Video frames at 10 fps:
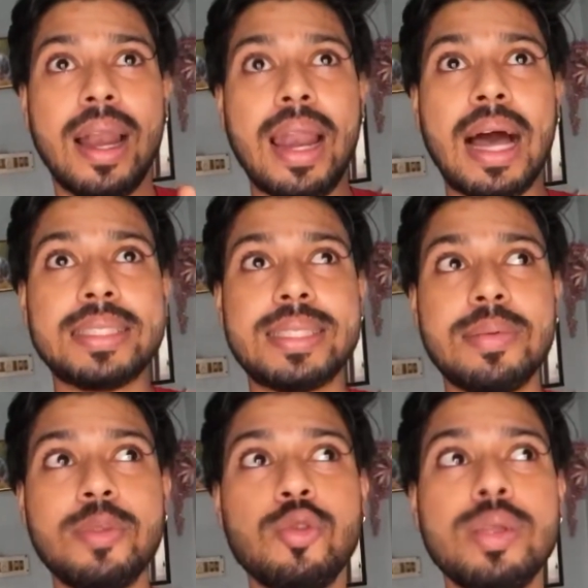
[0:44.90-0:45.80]
লাস্ট
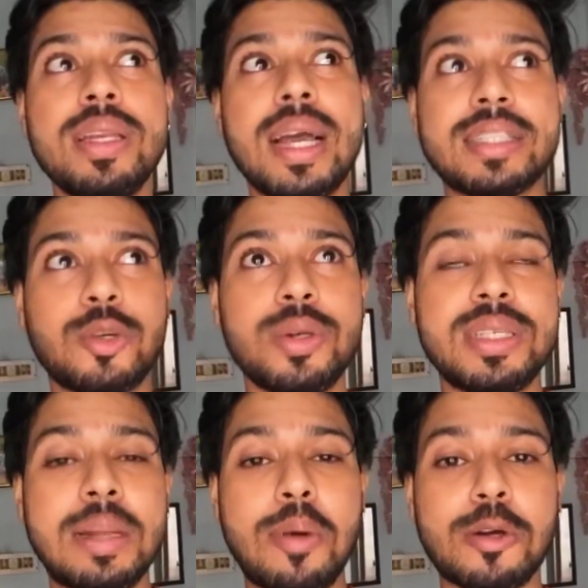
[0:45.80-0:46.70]
আমি দুদিন কাজ
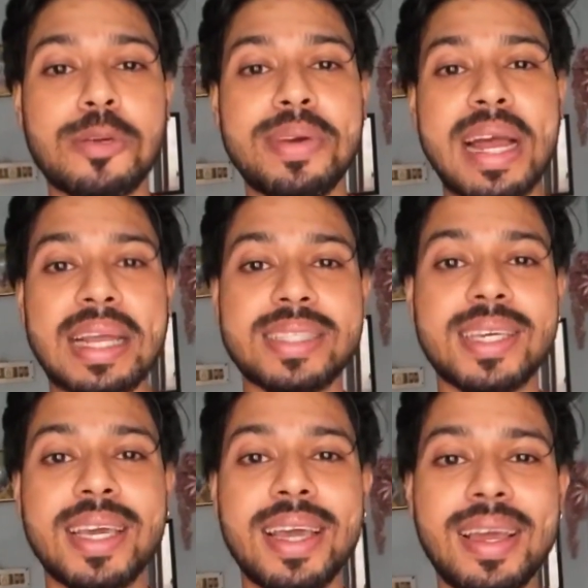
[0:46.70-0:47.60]
করেছিলাম অক্টোবরে
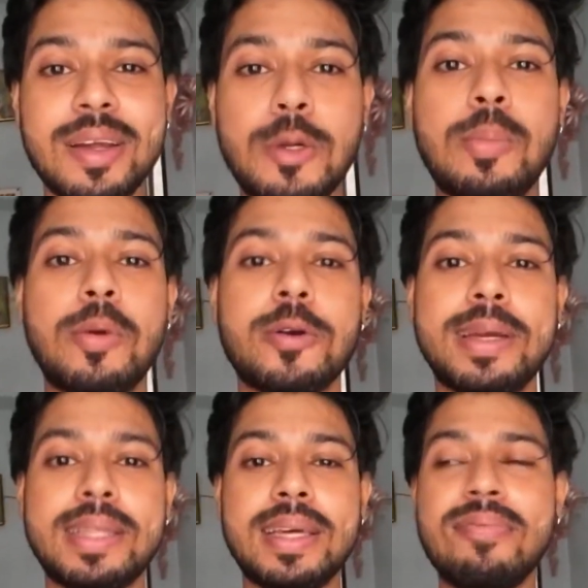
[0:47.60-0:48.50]
আজকে টুম্পা
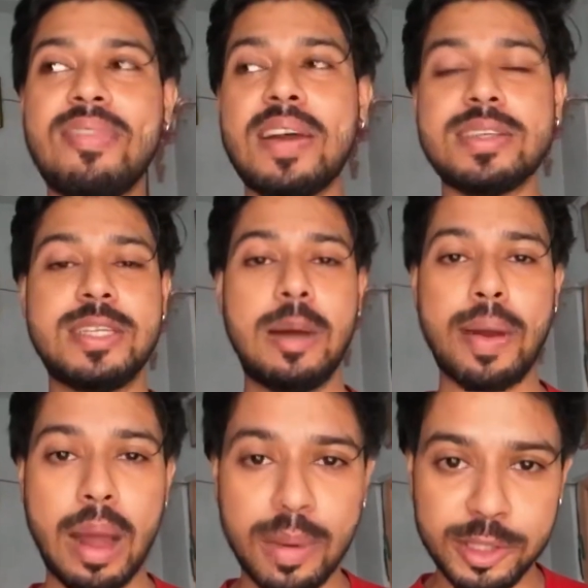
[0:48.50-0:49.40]
অটোয়ালিতে ফার্স্ট
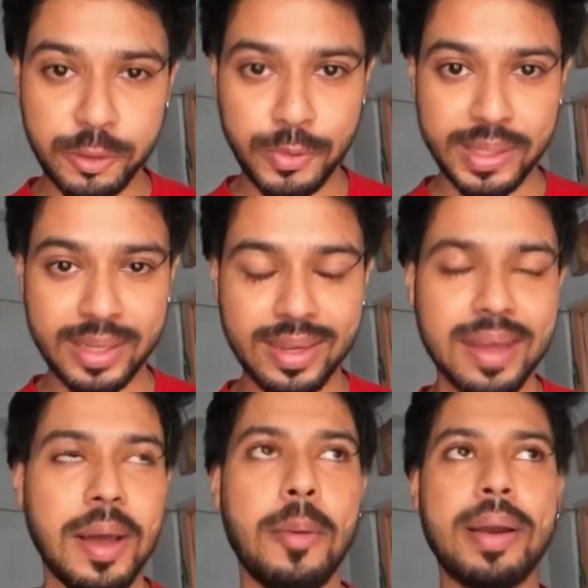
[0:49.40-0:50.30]
আমার আবার শুটিং
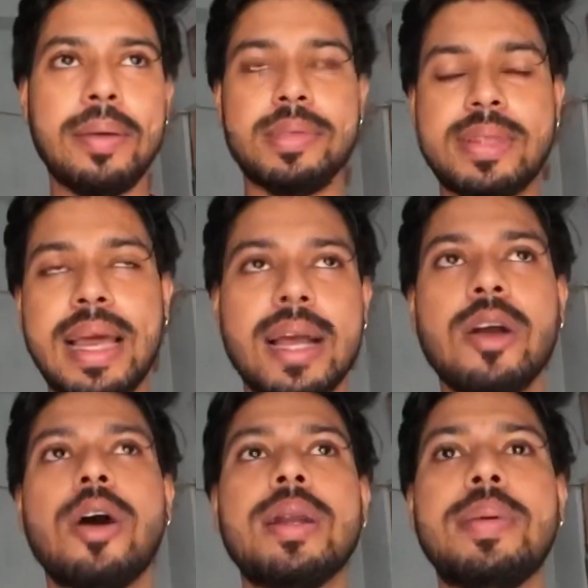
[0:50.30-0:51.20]
মানে থ্যাংক
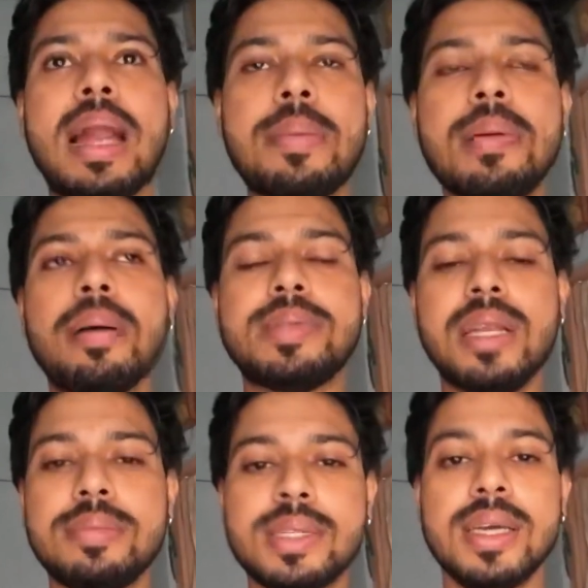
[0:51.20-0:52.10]
গড মানে আমি
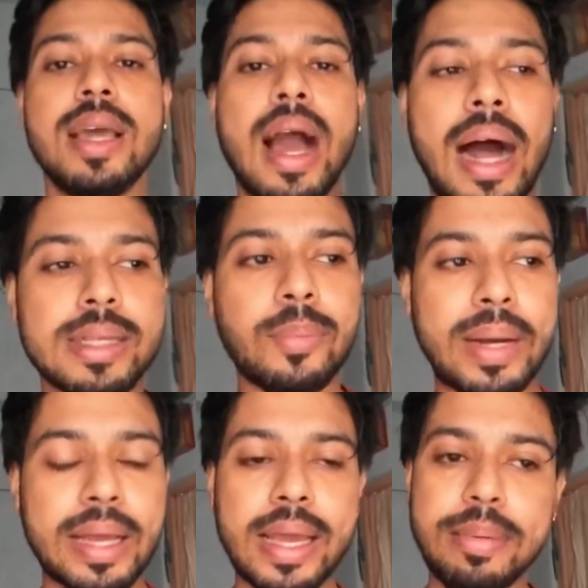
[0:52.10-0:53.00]
ভাবছিলাম যে আজ
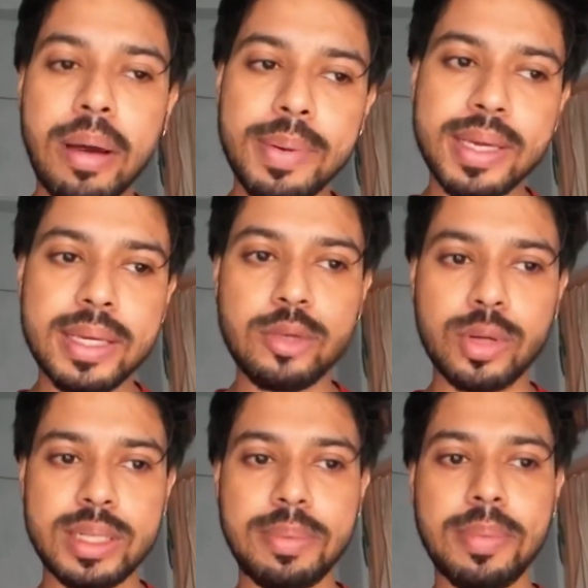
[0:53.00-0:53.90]
মানে এইভাবেই কি
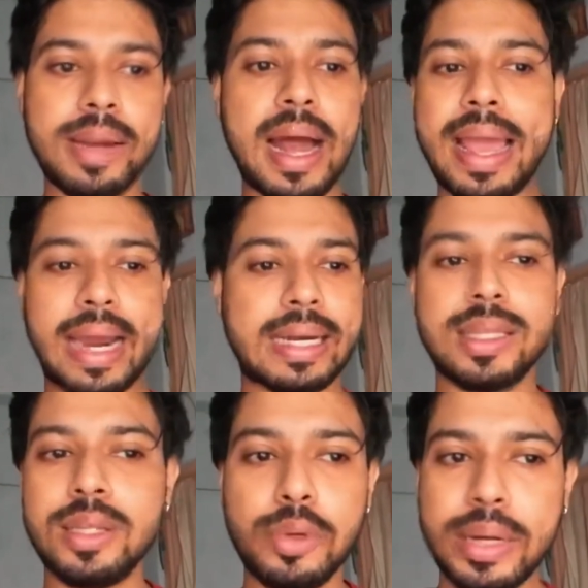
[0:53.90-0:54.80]
চলে যাবে মানে একটা
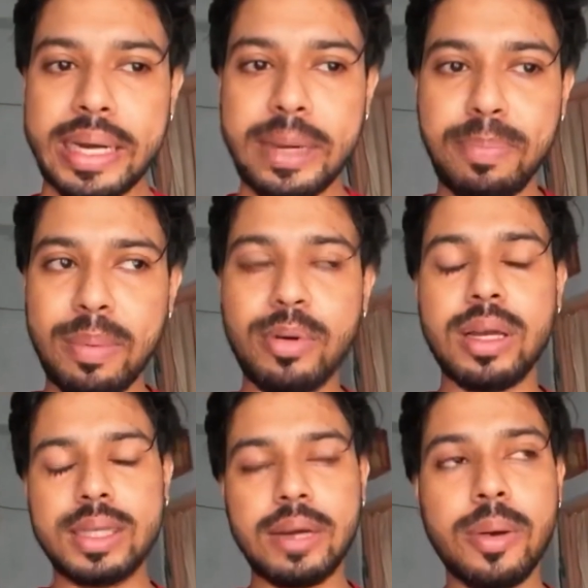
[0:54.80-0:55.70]
দিনও কি ডেট পাবো
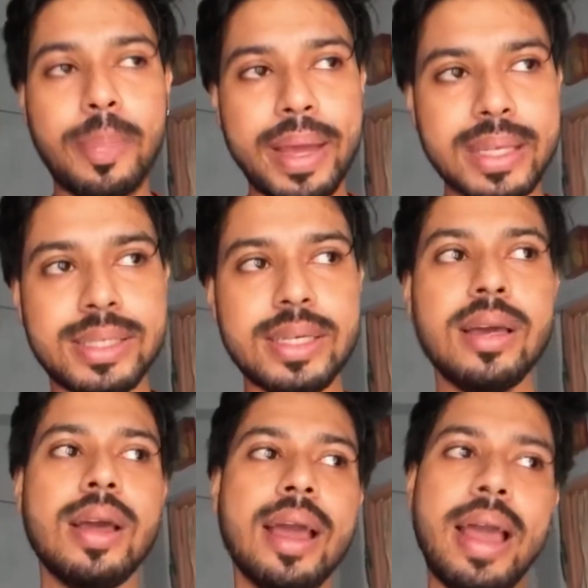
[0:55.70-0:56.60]
না যাই হোক পেয়েছি
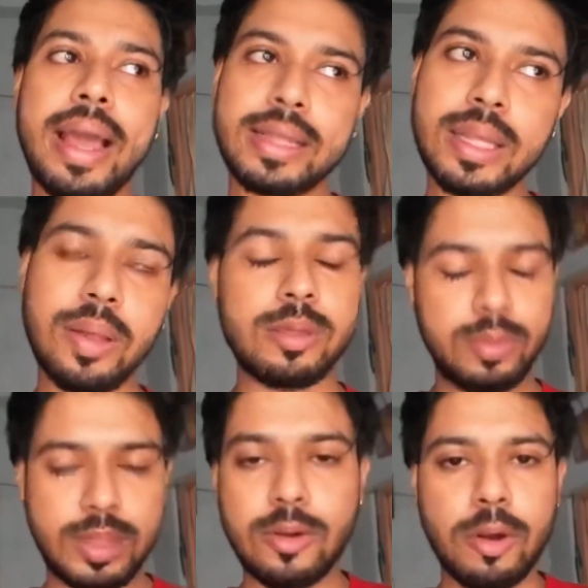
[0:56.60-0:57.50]
একদিন
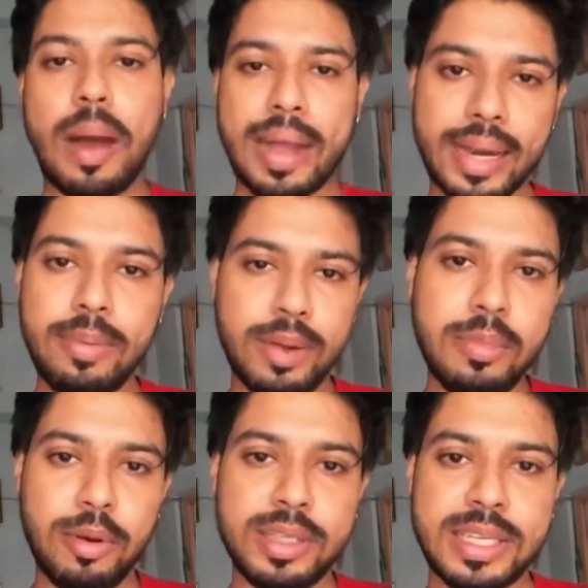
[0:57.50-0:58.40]
যেরকম আগের ব্লগে
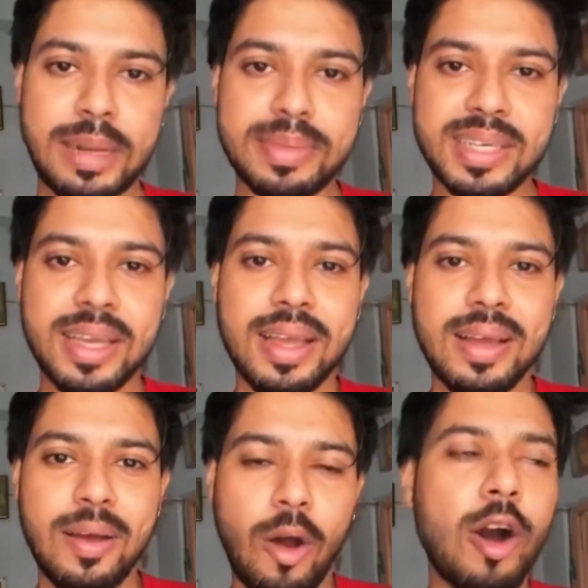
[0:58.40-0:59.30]
বলেছিলাম যে
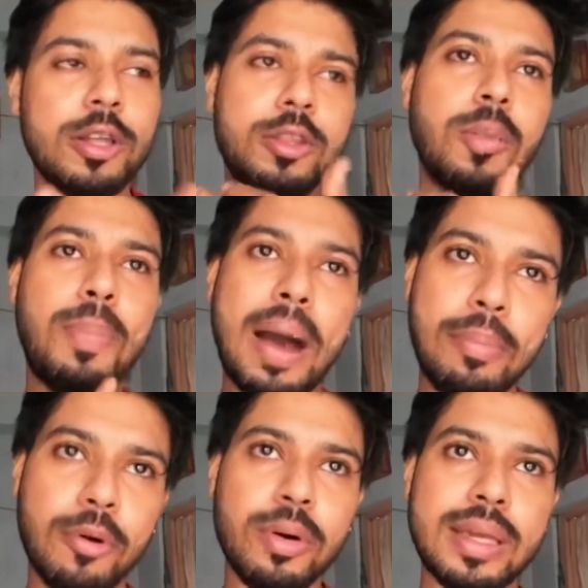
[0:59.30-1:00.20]
হয়তো
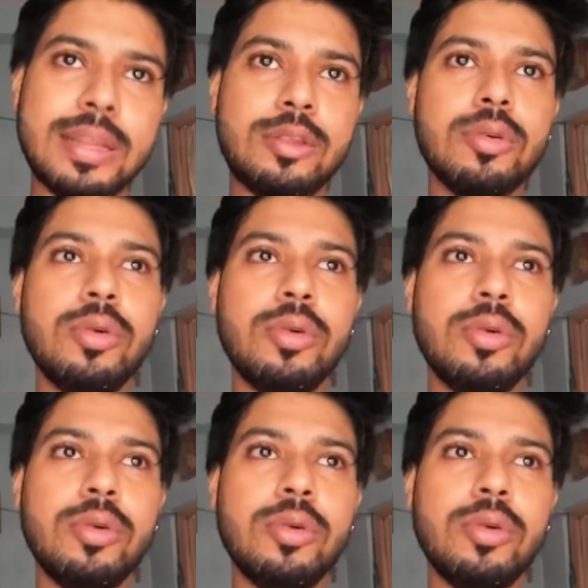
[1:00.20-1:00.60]
পাবো কিন্তু